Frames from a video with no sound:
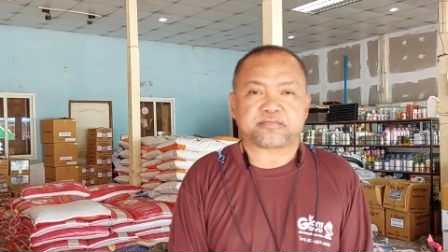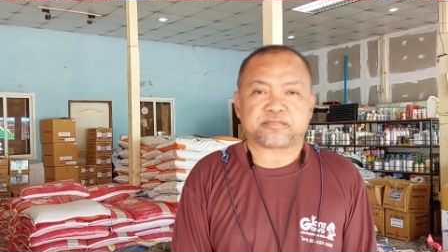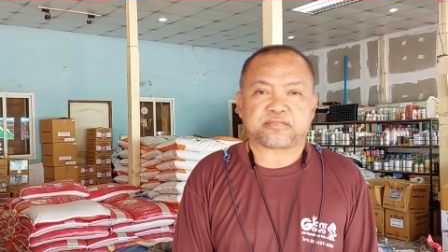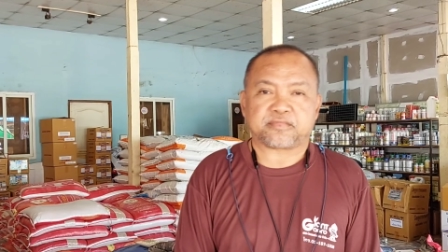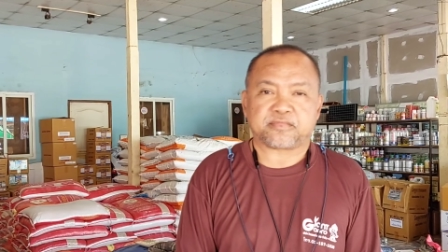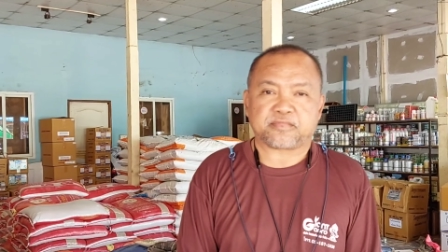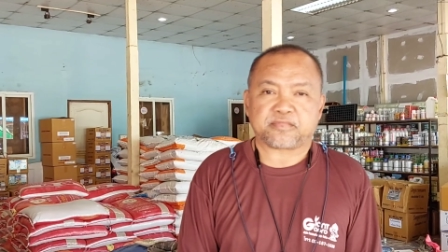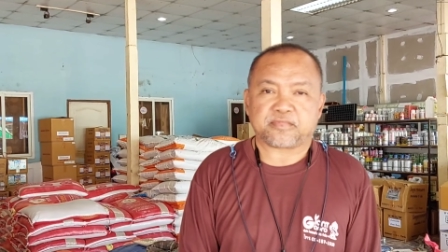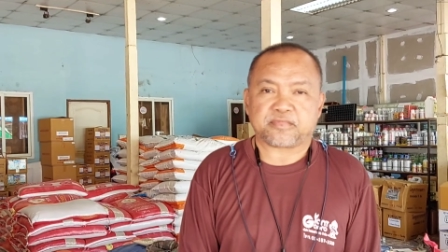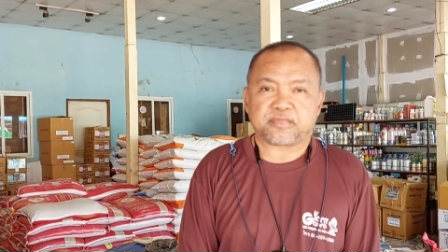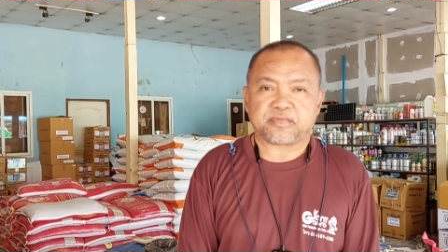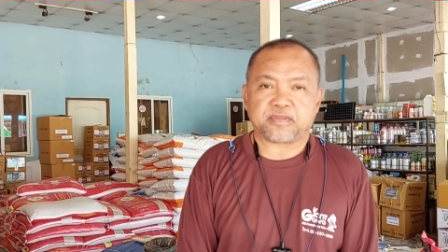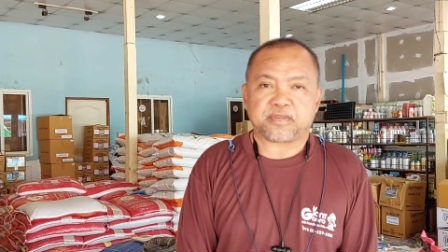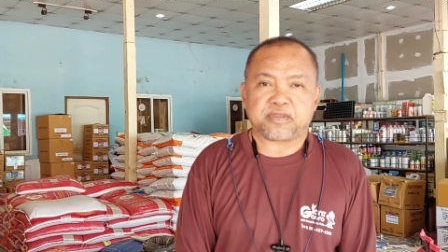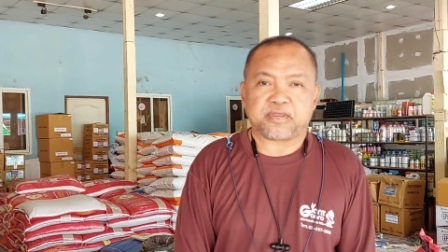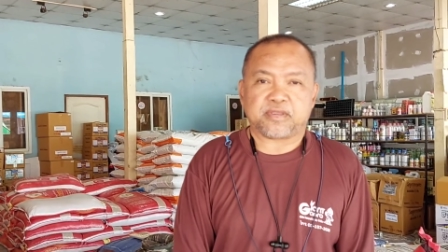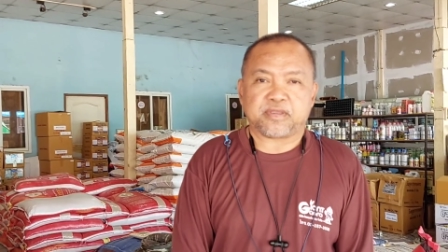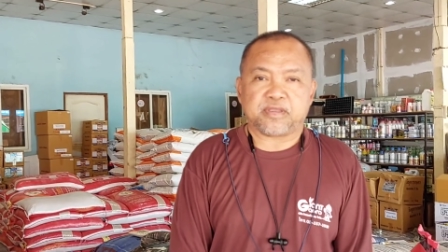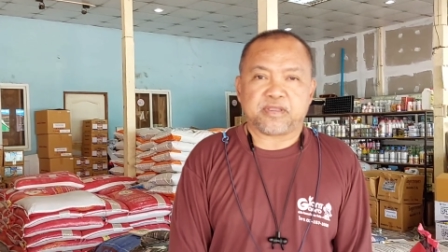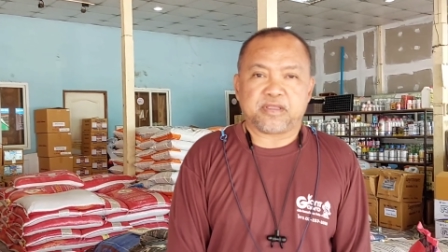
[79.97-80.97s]
ากแตกกอหน่
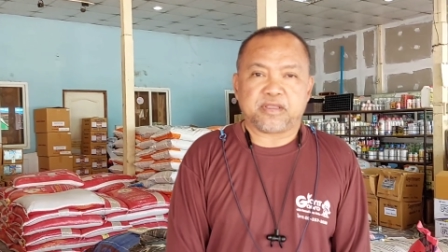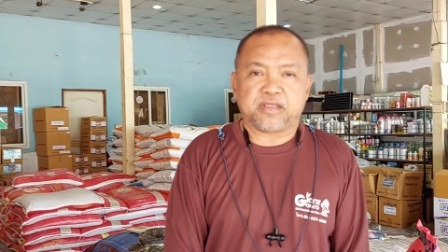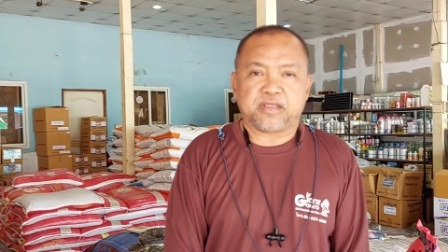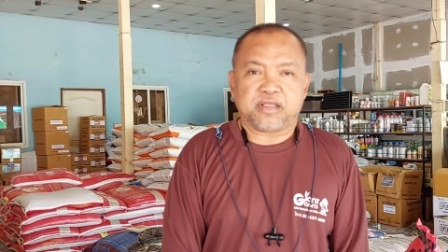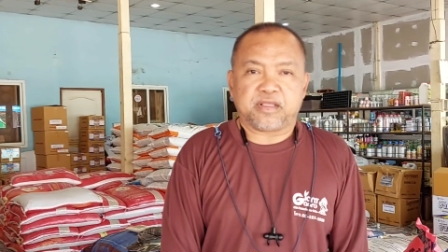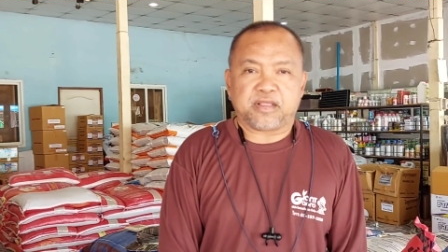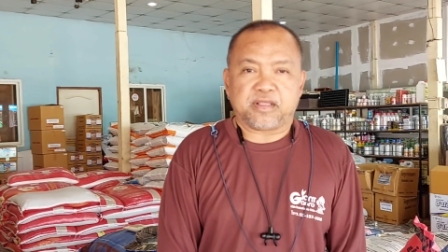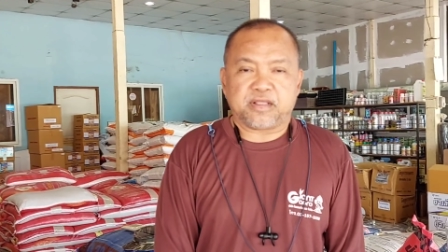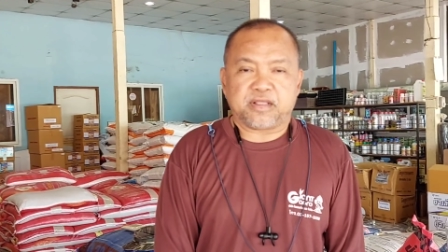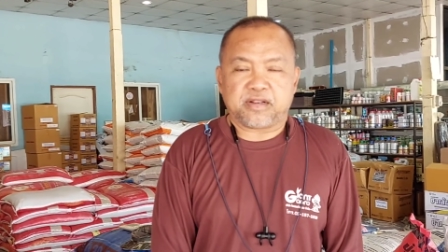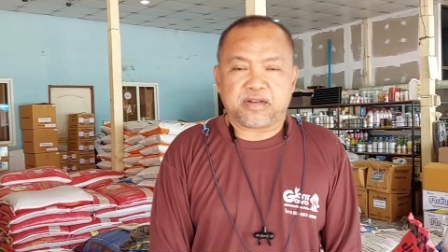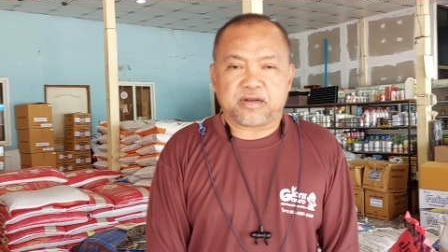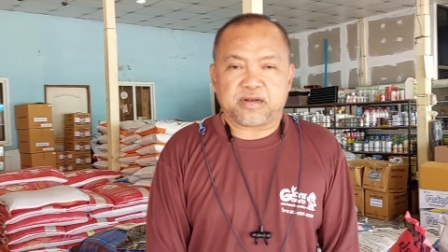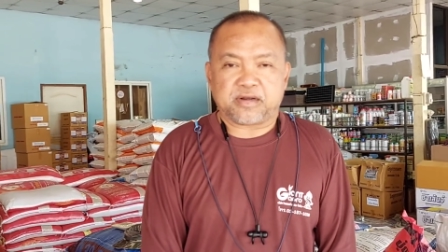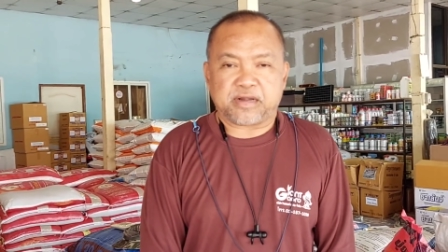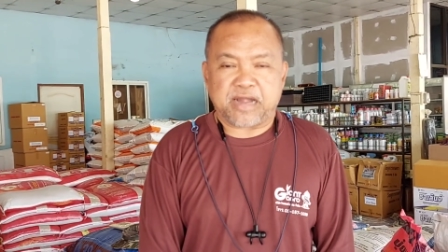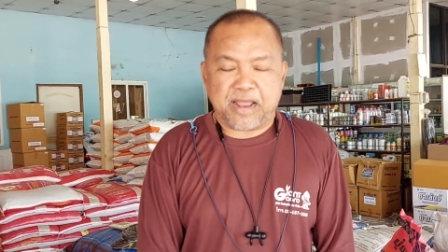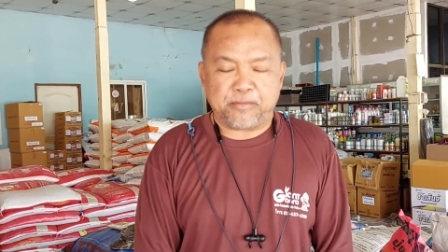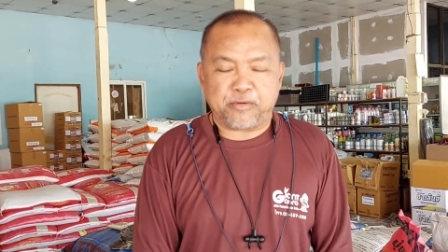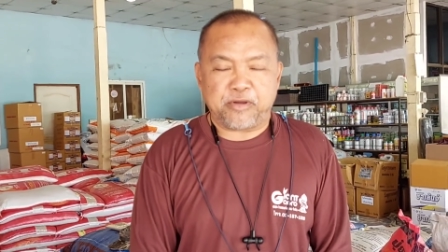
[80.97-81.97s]
อยครับเฮียครับผม
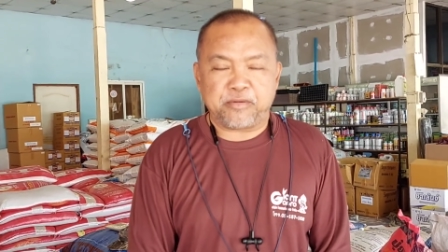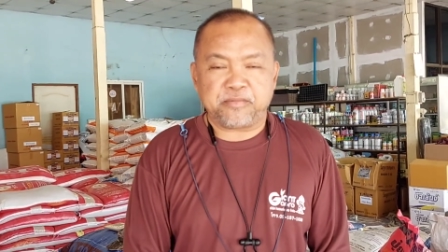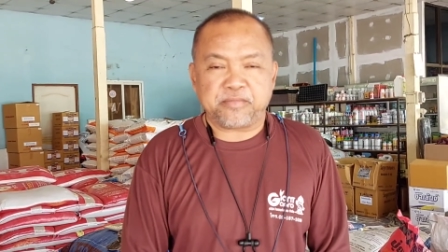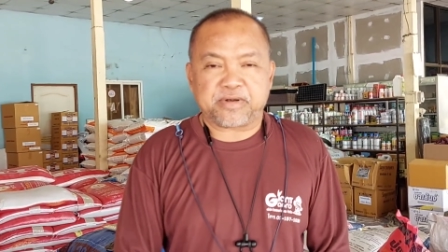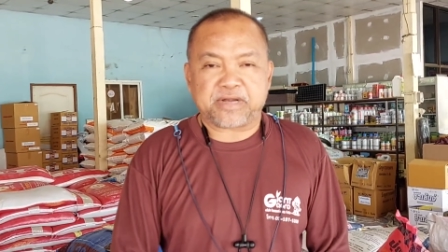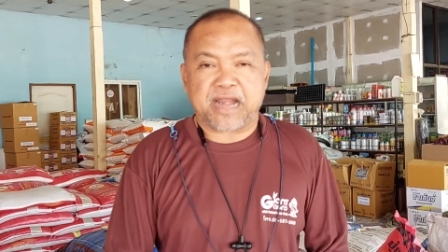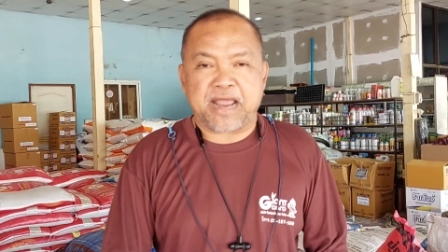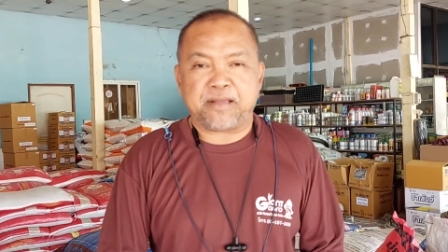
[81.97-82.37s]
ครับผม